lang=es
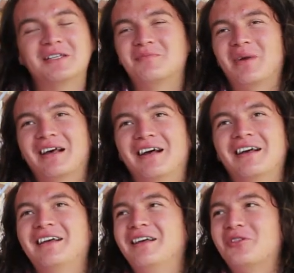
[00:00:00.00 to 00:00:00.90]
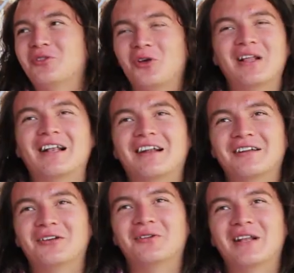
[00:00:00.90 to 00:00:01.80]
es para toda la
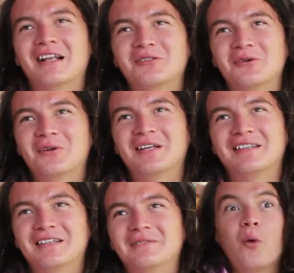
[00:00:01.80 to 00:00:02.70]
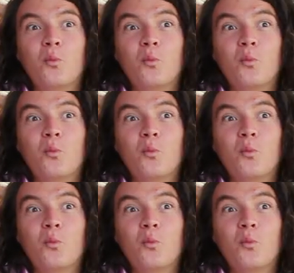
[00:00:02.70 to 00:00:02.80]
región de la zona oriente.